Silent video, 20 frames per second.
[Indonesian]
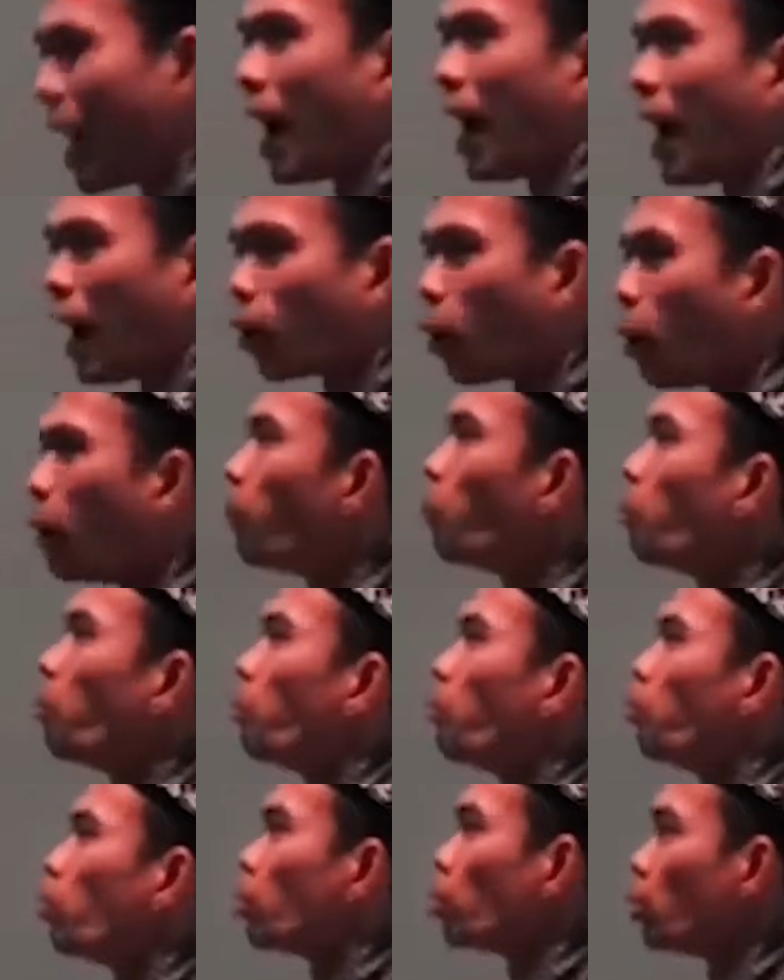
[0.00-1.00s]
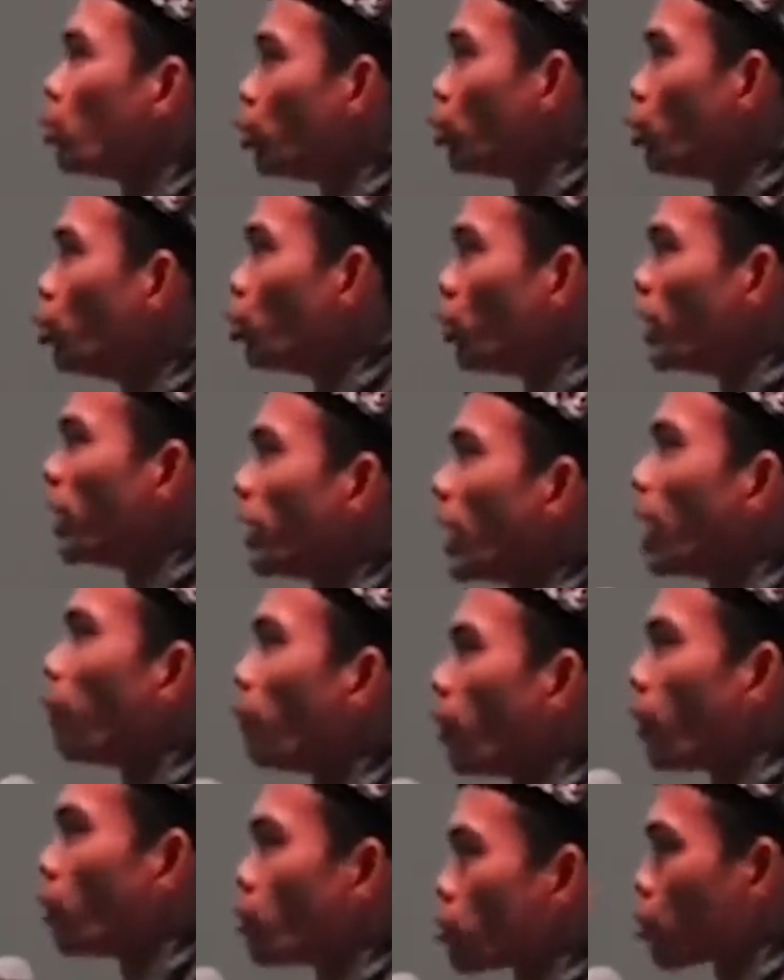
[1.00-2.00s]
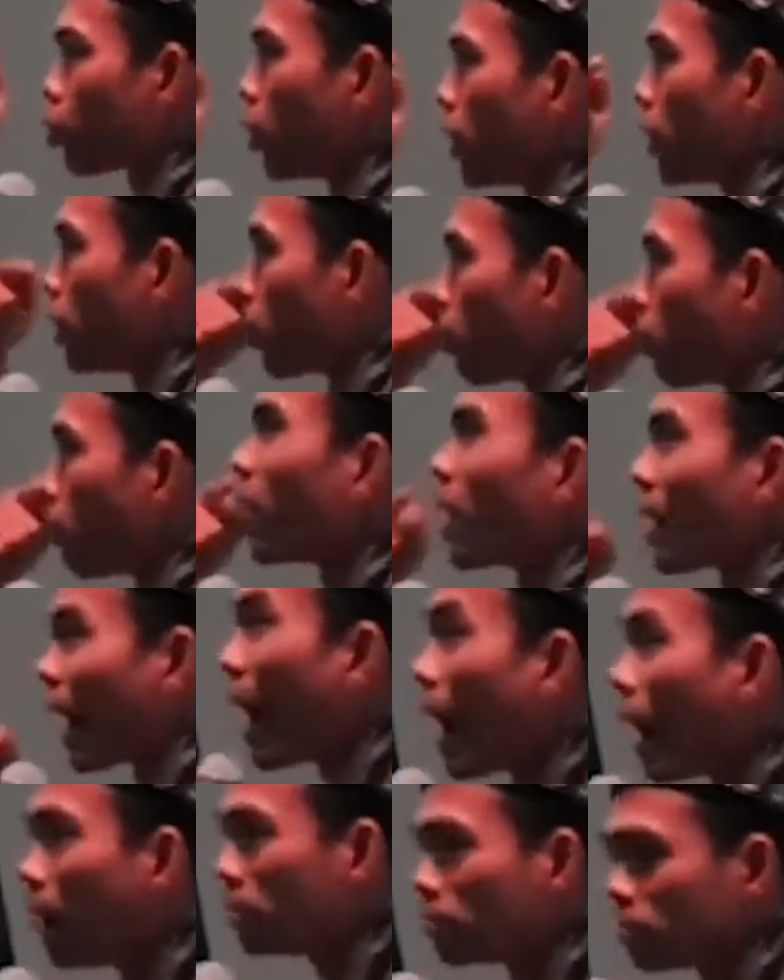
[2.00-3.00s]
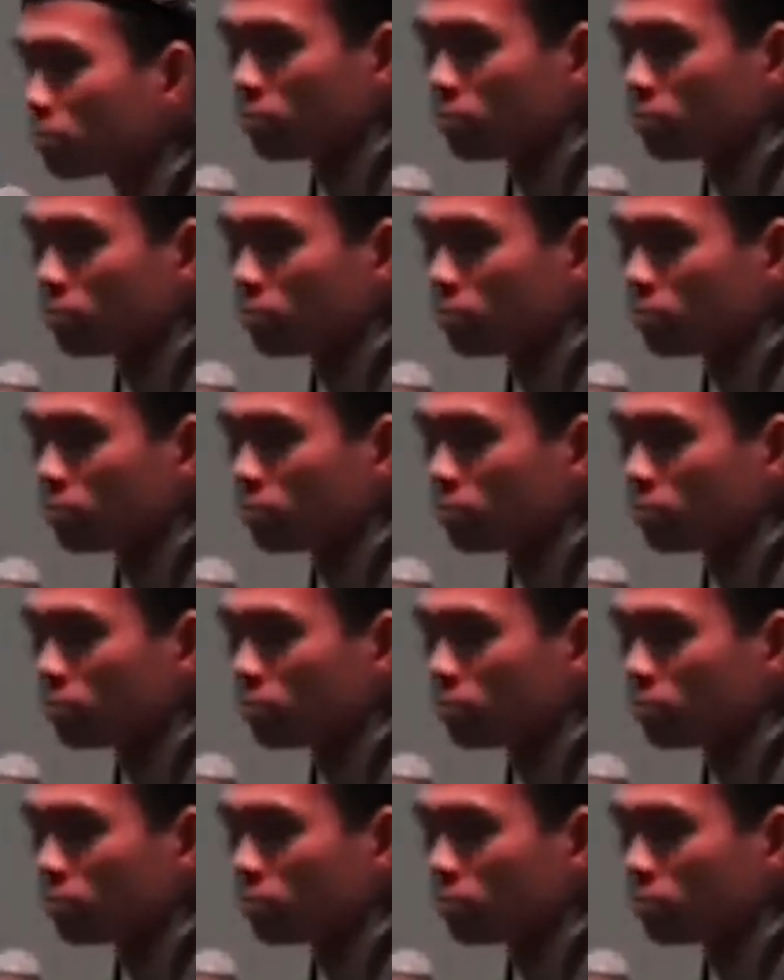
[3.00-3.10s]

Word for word: tidak harum, durinya menusuk hidung bengkak.